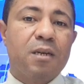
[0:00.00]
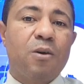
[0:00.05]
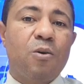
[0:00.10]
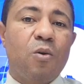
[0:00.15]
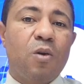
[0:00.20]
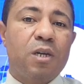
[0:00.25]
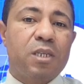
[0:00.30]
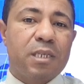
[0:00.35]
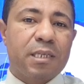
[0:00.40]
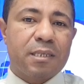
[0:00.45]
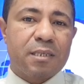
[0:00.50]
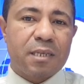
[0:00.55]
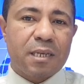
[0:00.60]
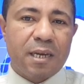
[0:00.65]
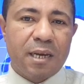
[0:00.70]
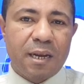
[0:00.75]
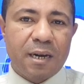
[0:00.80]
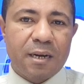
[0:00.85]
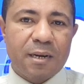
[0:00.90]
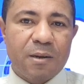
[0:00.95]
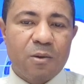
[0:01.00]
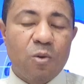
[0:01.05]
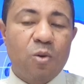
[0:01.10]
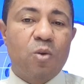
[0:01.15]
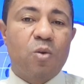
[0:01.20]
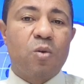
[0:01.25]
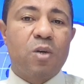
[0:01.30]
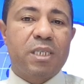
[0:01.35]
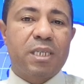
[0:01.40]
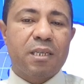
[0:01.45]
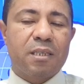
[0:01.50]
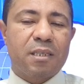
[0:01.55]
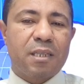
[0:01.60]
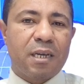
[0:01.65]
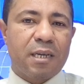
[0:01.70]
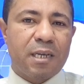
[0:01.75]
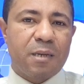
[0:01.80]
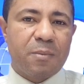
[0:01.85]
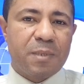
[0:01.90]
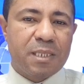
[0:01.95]
كلشي تقهر وكلشي
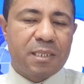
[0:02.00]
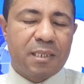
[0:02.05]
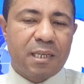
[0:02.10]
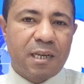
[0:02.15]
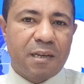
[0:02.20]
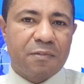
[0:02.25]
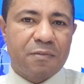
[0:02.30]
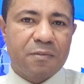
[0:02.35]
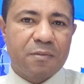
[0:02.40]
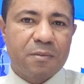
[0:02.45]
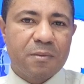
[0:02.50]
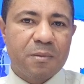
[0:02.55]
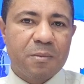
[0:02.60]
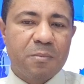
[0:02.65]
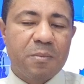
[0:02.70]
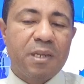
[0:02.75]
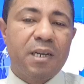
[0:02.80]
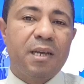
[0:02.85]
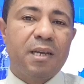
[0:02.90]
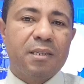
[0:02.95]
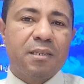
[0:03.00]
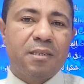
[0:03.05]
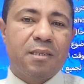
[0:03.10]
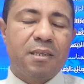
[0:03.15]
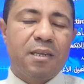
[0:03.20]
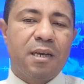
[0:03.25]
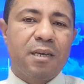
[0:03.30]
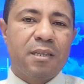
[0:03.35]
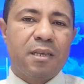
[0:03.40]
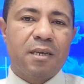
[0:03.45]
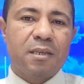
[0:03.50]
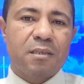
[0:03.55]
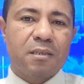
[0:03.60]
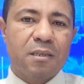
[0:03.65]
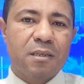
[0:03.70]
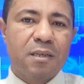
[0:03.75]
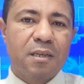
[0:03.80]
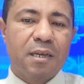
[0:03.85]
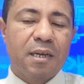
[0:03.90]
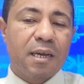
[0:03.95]
تضرر بزاف من هاد الزيادات
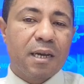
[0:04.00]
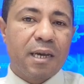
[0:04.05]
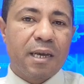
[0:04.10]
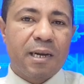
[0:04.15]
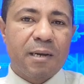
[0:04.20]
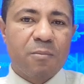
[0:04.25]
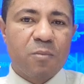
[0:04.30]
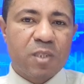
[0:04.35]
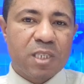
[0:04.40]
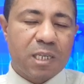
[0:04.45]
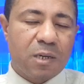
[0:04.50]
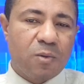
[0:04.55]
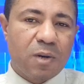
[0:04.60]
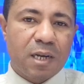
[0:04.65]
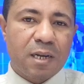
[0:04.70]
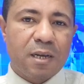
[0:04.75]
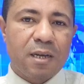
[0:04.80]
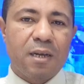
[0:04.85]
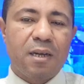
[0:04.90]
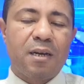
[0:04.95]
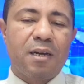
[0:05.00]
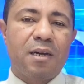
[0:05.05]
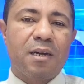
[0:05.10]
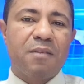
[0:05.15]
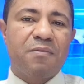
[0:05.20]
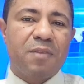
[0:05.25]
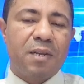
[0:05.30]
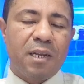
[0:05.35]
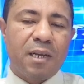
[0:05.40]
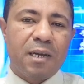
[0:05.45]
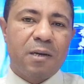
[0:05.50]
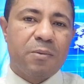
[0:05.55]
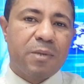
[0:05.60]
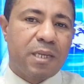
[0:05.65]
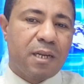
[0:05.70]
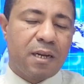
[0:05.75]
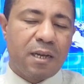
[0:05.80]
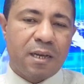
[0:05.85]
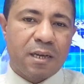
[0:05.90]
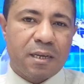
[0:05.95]
غير المتوقعة في
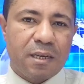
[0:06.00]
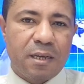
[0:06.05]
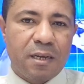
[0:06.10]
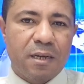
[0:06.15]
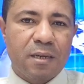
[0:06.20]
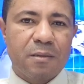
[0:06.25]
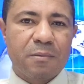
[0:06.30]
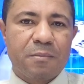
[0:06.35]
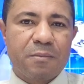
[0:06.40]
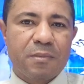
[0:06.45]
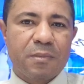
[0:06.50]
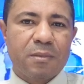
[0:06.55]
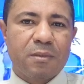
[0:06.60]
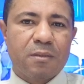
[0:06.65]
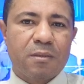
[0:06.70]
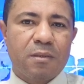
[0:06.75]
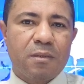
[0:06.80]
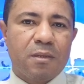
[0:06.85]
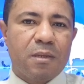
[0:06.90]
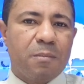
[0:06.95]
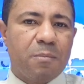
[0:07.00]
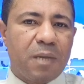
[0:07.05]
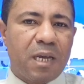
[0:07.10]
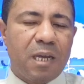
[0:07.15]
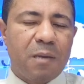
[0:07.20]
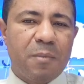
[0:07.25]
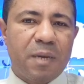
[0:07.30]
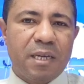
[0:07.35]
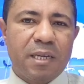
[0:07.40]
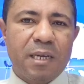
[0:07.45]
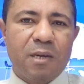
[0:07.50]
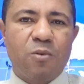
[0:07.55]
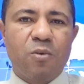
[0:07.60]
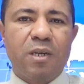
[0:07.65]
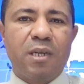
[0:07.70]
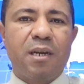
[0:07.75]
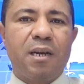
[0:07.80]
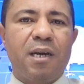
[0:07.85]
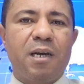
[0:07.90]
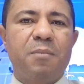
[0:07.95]
الآونة الأخيرة مهما
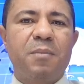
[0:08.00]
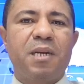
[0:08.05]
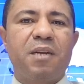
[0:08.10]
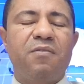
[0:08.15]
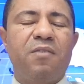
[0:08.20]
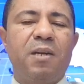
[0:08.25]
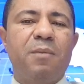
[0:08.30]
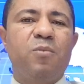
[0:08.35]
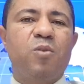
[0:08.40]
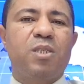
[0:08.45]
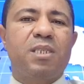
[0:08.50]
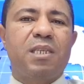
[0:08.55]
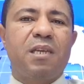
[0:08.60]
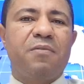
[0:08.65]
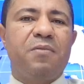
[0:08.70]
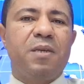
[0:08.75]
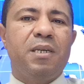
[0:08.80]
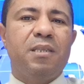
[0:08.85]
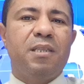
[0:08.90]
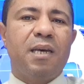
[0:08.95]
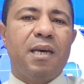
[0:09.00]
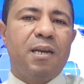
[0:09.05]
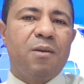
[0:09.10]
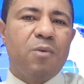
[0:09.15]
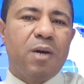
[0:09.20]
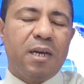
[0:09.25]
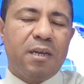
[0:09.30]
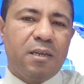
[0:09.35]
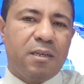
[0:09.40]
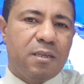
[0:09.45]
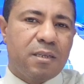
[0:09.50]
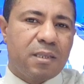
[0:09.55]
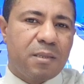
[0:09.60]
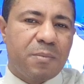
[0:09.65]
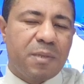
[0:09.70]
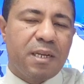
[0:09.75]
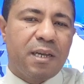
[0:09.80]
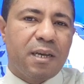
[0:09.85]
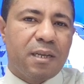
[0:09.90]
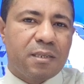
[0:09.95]
يكون الأمر فالمستفيد الوحيد
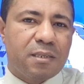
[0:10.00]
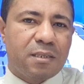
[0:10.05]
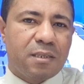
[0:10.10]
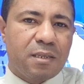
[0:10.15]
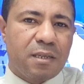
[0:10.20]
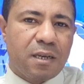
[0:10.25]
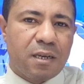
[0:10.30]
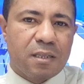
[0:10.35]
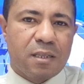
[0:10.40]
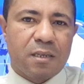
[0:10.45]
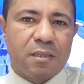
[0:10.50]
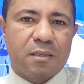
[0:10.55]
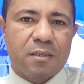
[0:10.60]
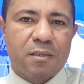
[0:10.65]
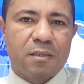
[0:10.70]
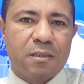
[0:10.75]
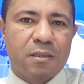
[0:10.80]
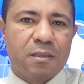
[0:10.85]
من هاد الزيادات